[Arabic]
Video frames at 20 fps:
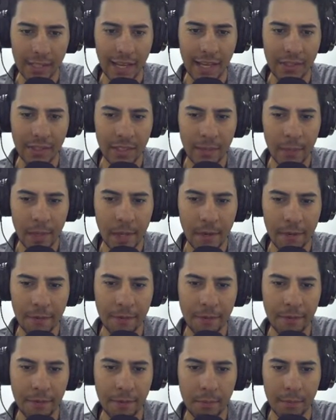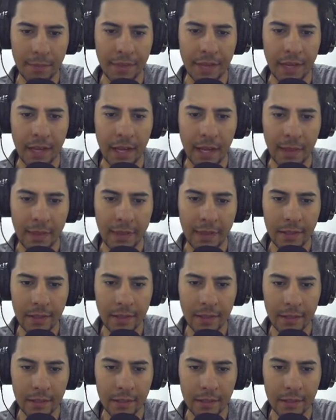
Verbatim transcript: تعدي ملف مثل هذا